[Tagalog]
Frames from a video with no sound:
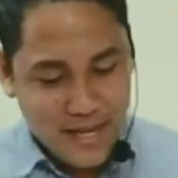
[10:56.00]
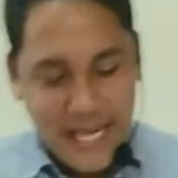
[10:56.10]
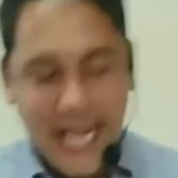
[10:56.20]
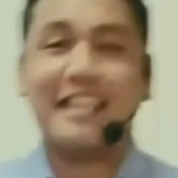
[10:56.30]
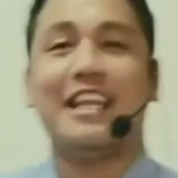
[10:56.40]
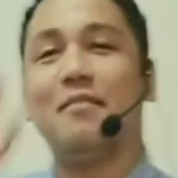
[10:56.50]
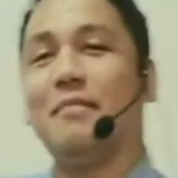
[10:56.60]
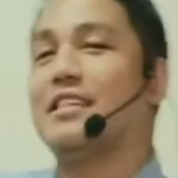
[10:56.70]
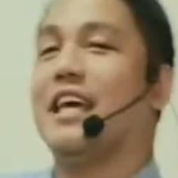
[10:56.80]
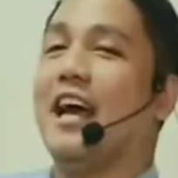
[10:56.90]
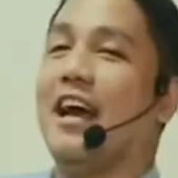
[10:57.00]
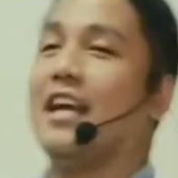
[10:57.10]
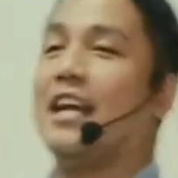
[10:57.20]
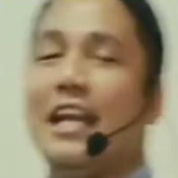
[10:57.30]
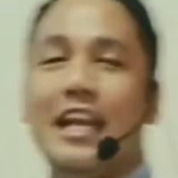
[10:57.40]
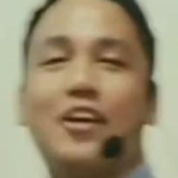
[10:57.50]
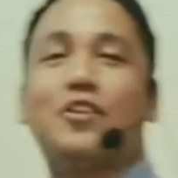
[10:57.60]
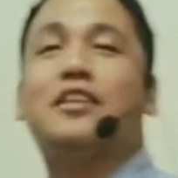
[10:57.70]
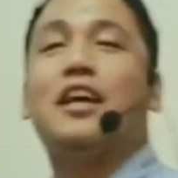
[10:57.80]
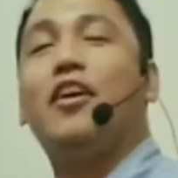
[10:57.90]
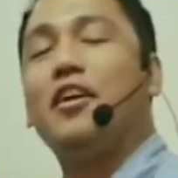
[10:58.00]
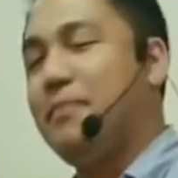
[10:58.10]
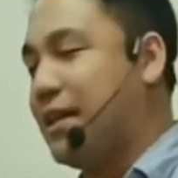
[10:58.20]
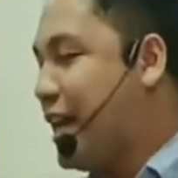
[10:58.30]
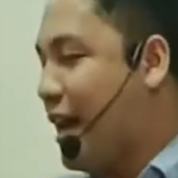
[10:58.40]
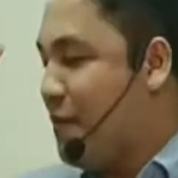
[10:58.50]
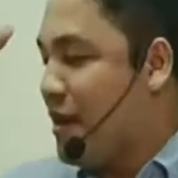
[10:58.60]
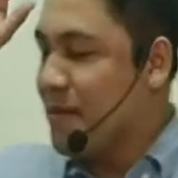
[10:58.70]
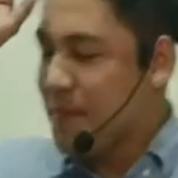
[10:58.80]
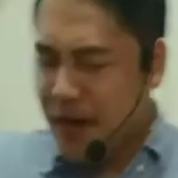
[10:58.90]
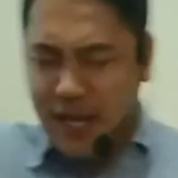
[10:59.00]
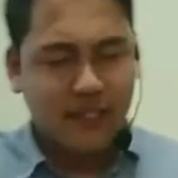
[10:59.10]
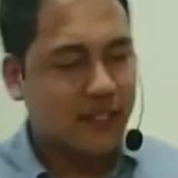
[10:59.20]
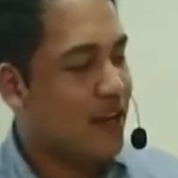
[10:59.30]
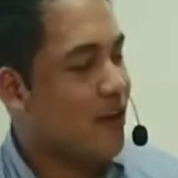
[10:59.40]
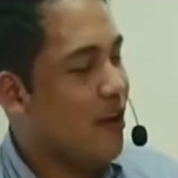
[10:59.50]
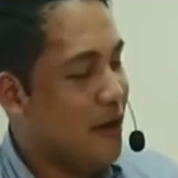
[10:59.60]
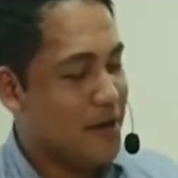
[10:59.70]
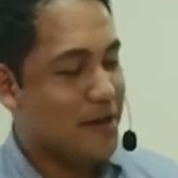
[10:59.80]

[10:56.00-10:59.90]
Lahat ng ang naglilingkod sa Lord, magsabing praise the Lord.